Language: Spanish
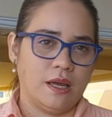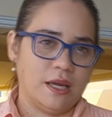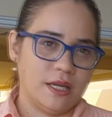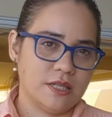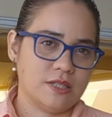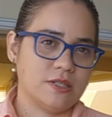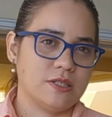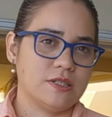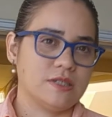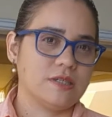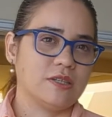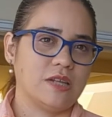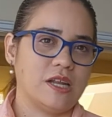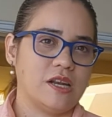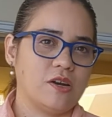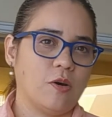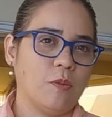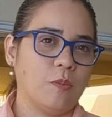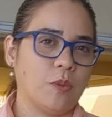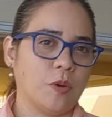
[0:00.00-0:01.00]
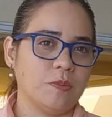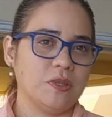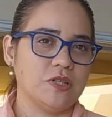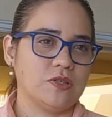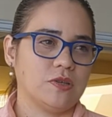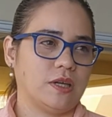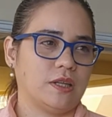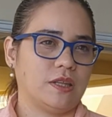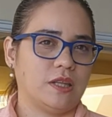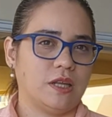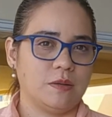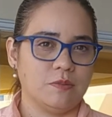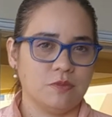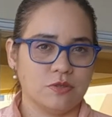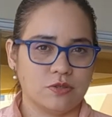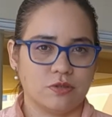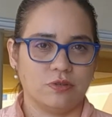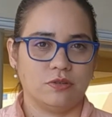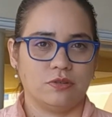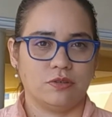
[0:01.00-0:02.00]
Eso es el compromiso que
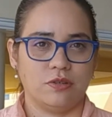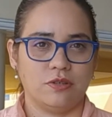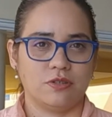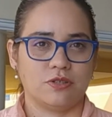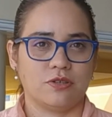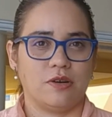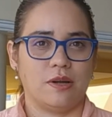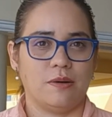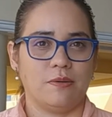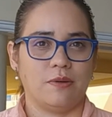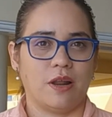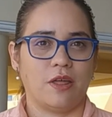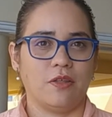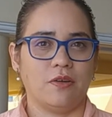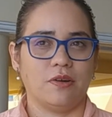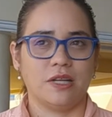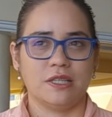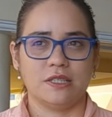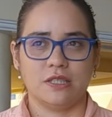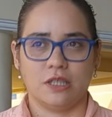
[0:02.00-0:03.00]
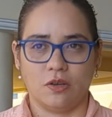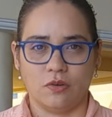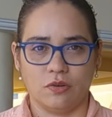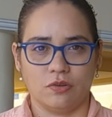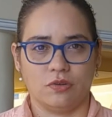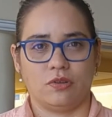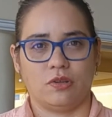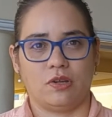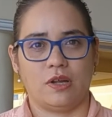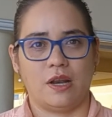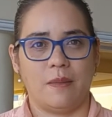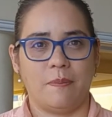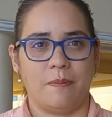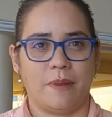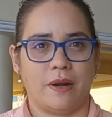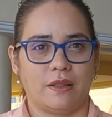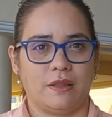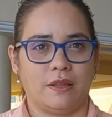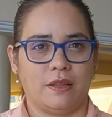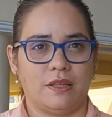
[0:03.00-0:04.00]
tenemos con todos los colaboradores y con toda la
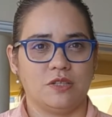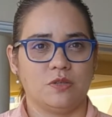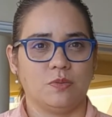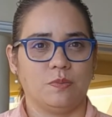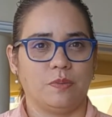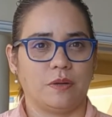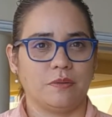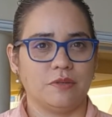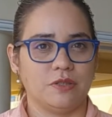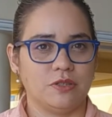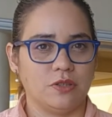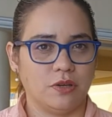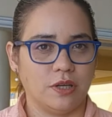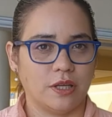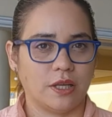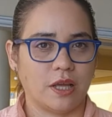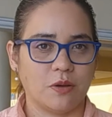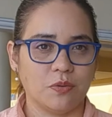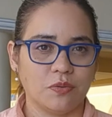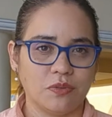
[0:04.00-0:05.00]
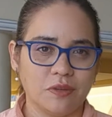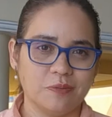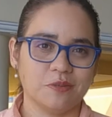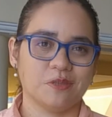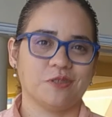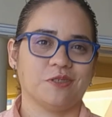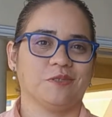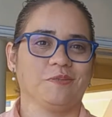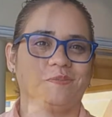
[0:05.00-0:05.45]
parte de supervisión ejecutivos.